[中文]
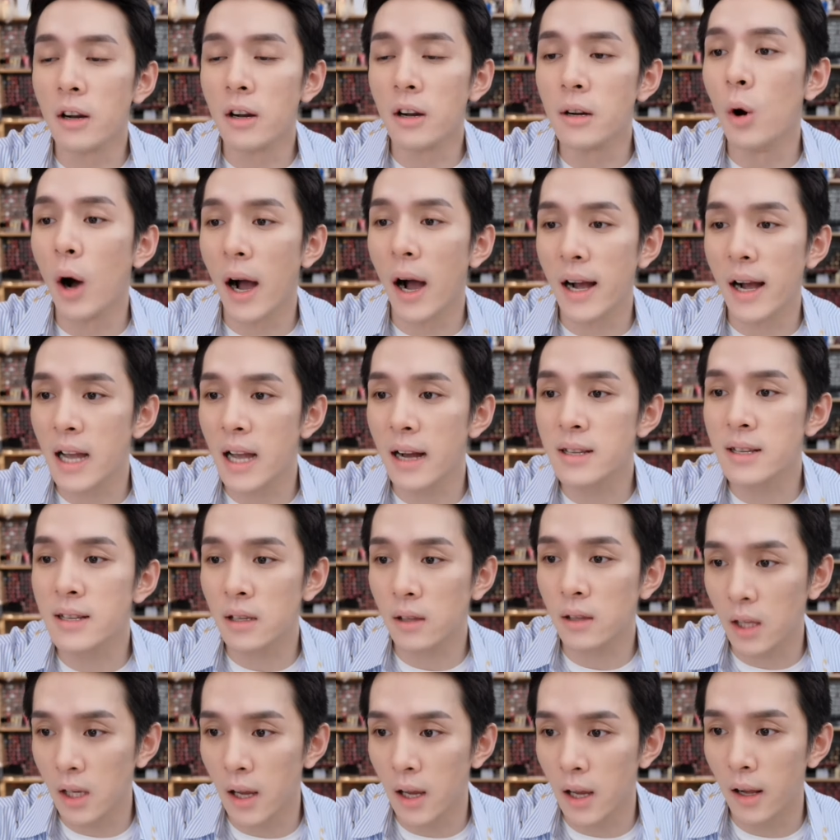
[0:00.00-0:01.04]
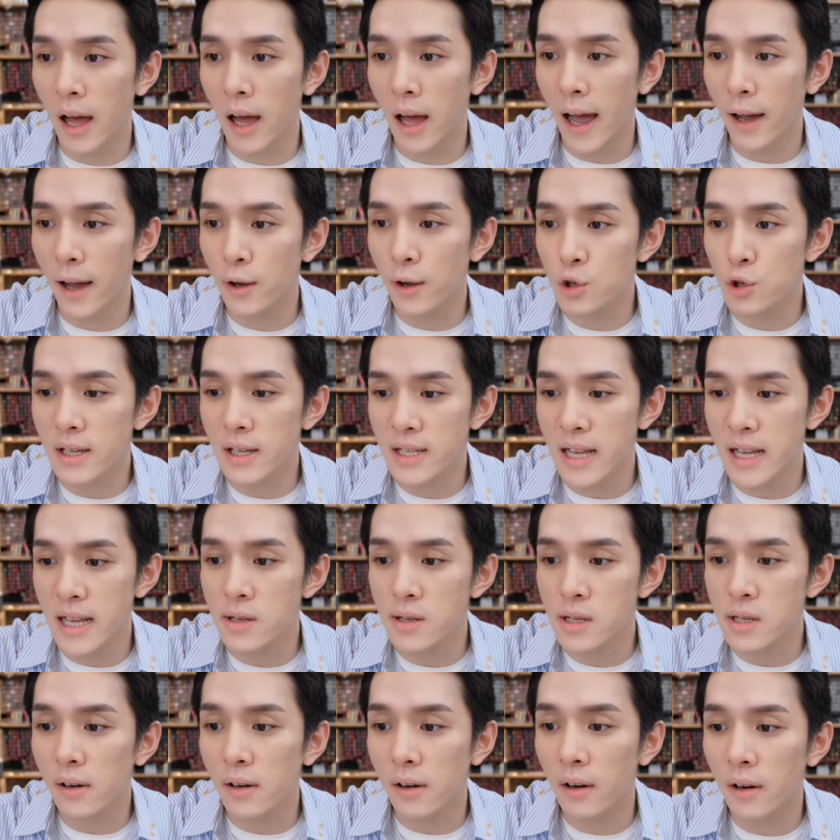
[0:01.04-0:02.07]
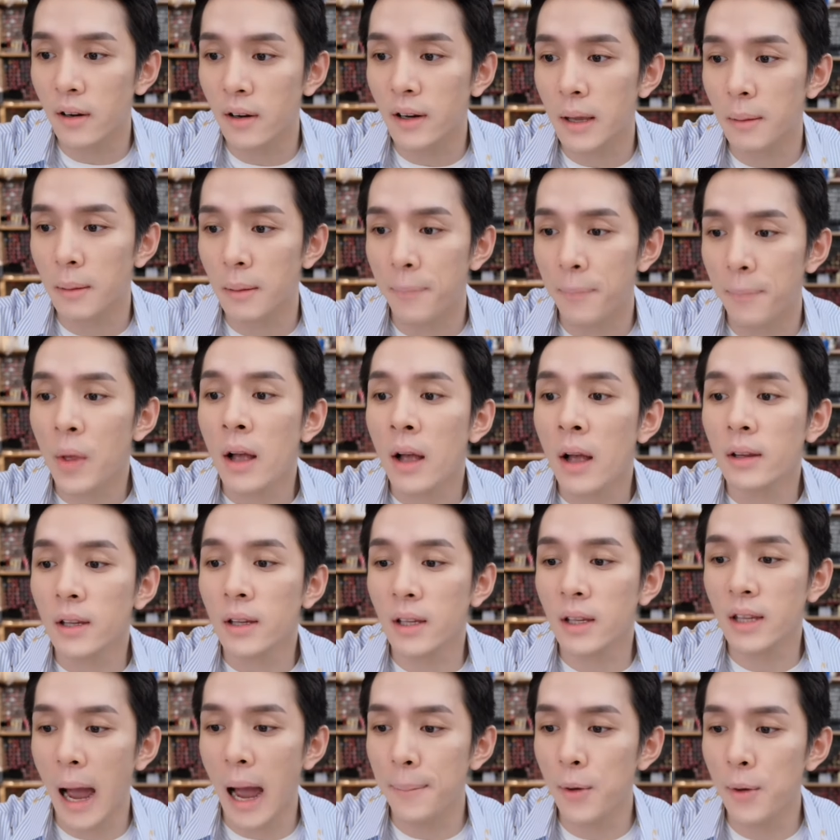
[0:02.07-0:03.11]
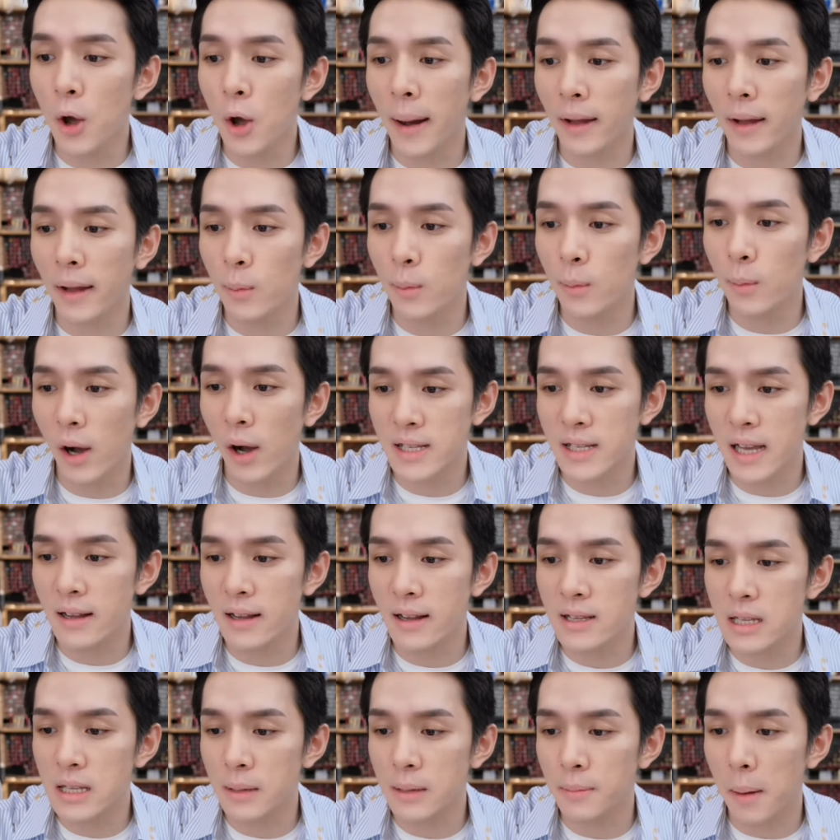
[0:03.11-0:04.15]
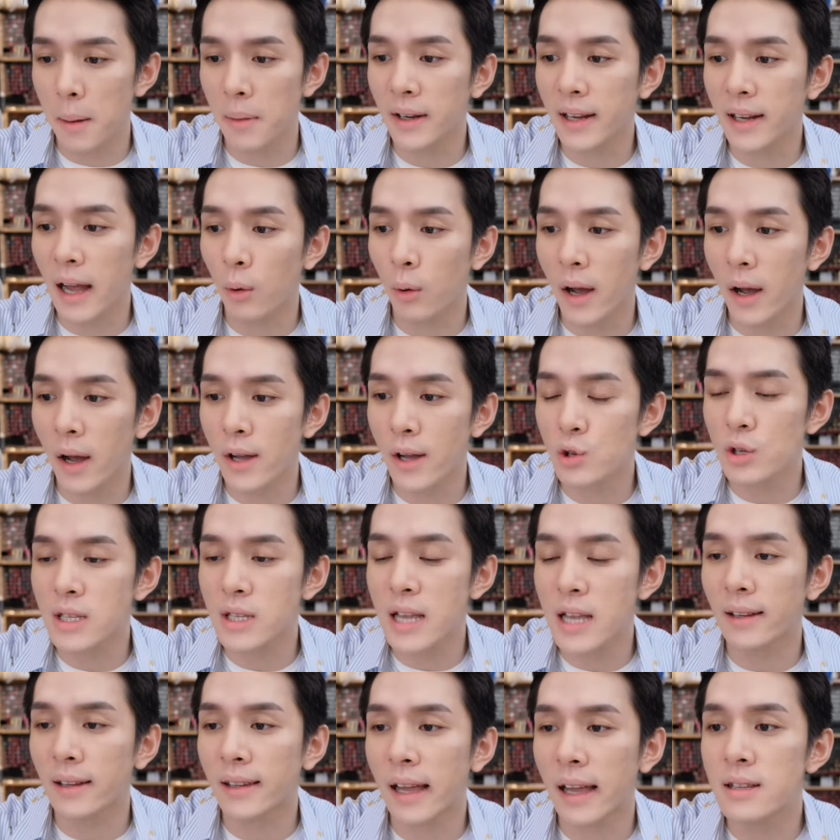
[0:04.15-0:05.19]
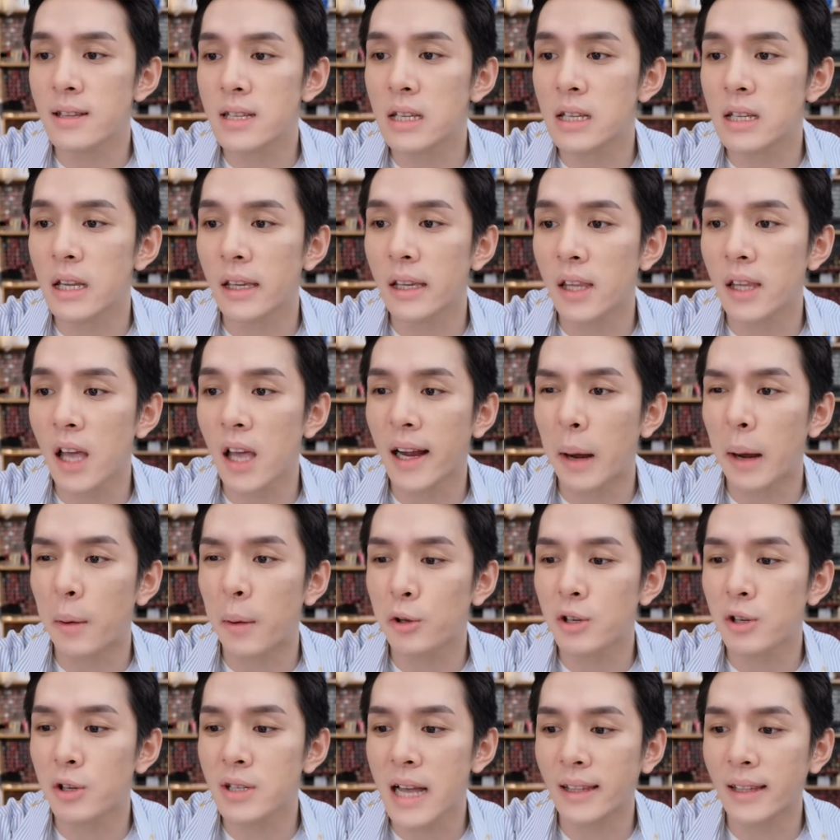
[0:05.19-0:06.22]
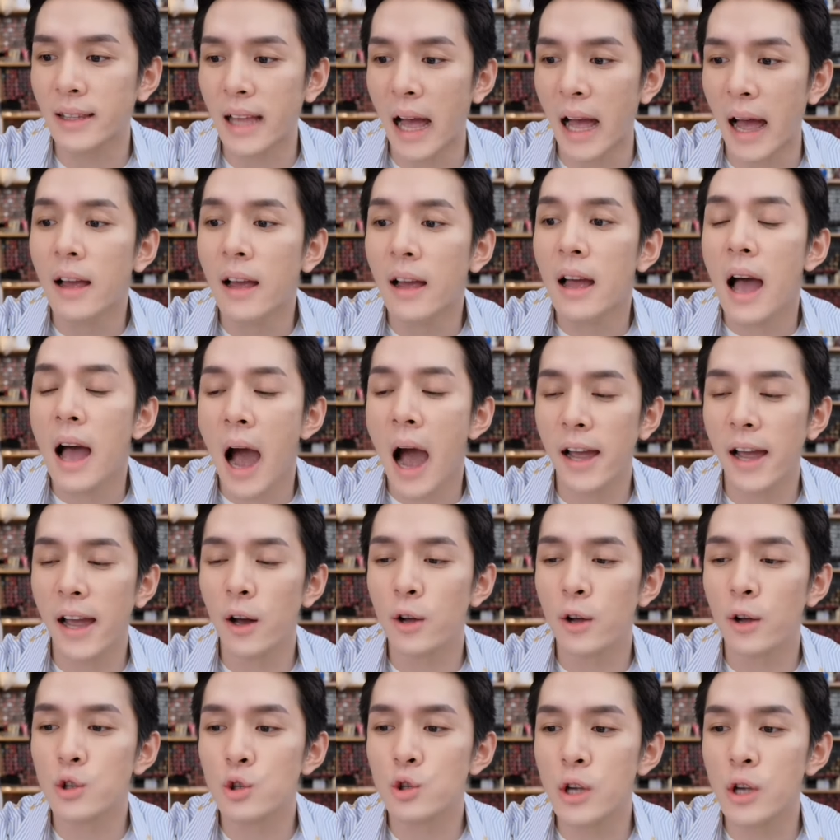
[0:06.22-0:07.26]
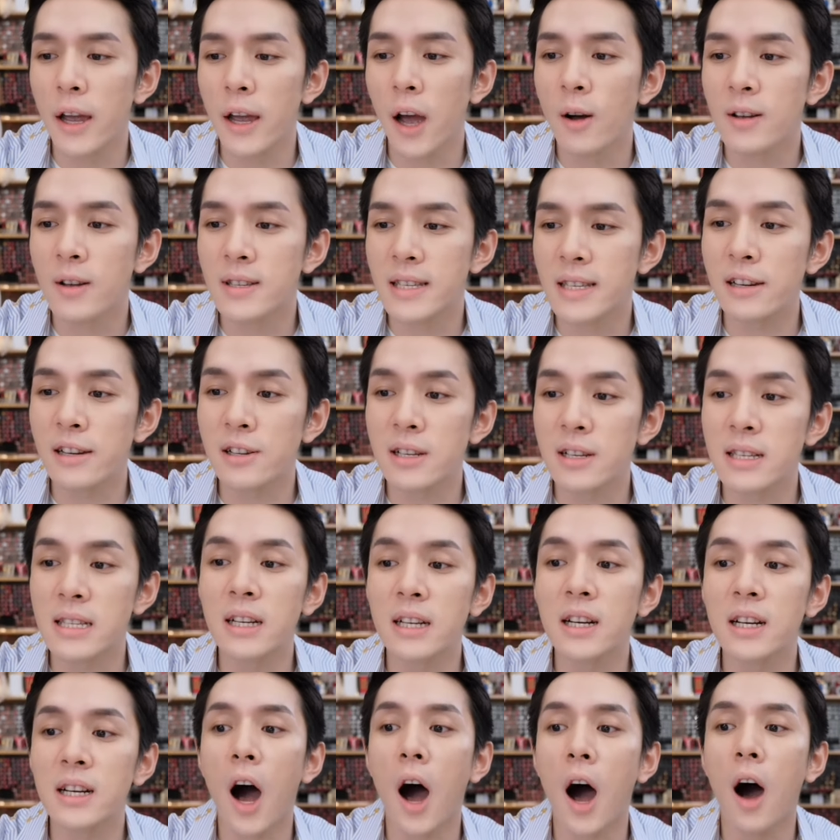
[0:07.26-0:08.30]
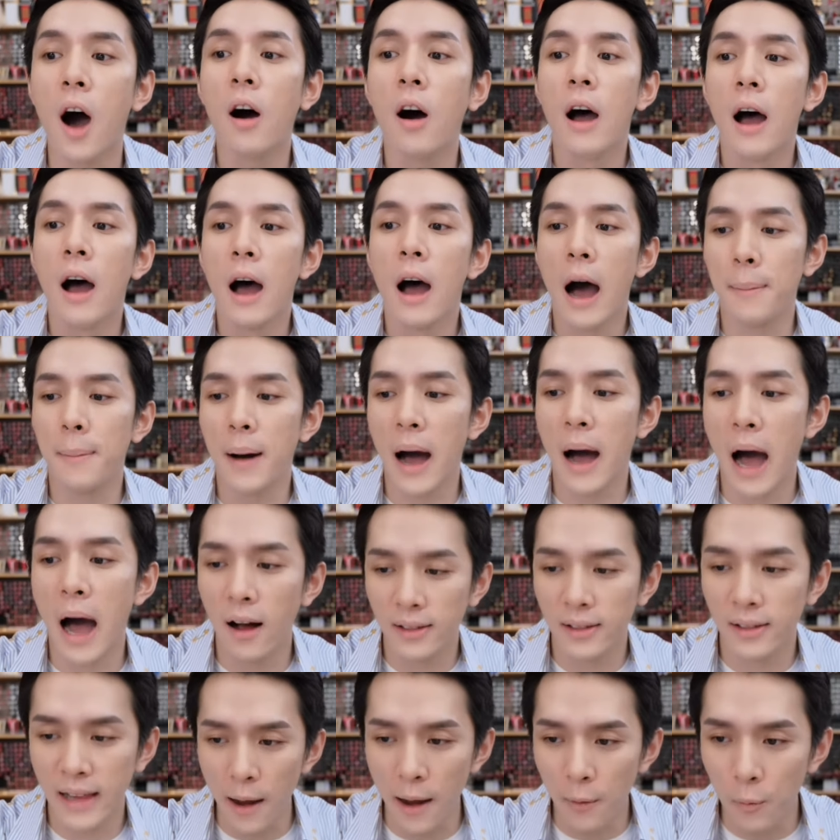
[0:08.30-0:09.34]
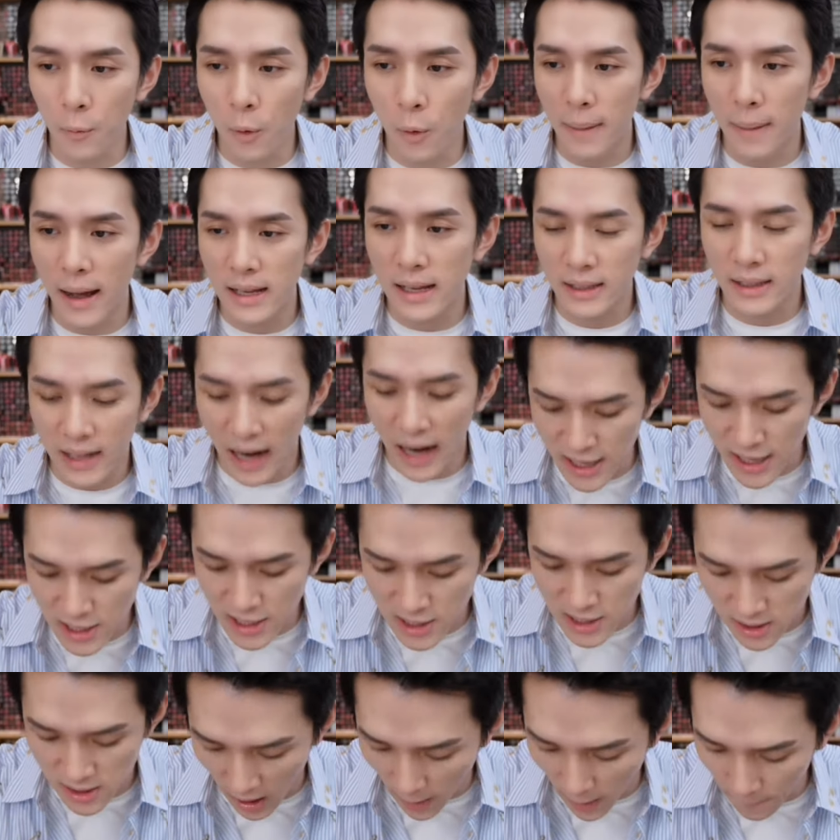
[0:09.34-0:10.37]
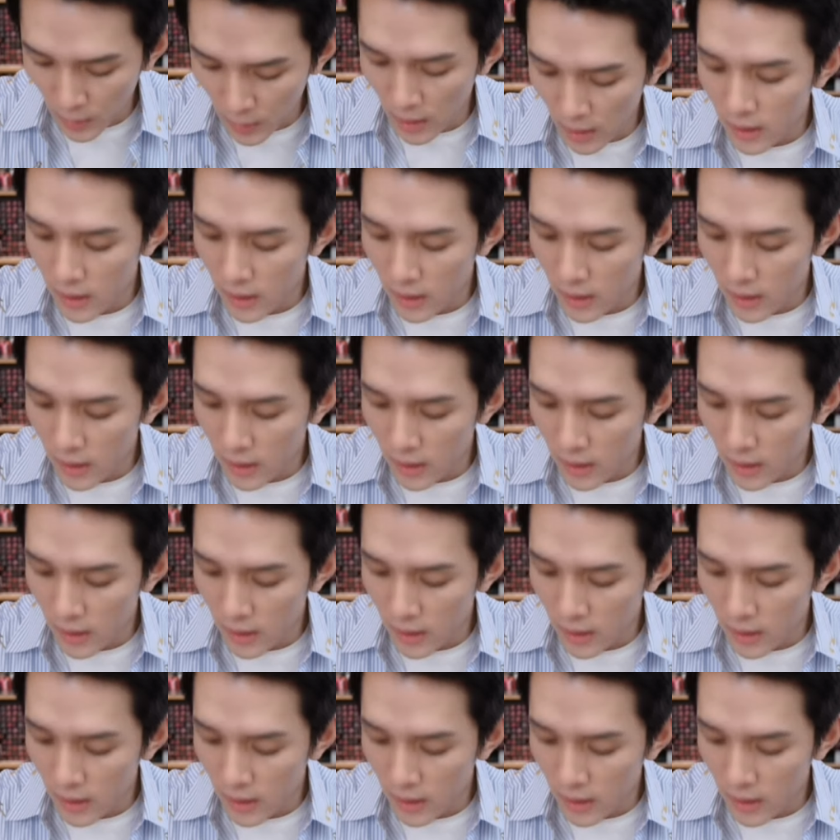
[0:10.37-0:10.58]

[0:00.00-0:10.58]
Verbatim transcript: 日暮瓦箱子踢人了，还有最后的三十四个人可以买，大家还没有买的日暮瓦箱子的美们，赶快去下单，记得一定要赶快去下单，还有最后三十四个哦，是的，好不好？来，我们开始喽，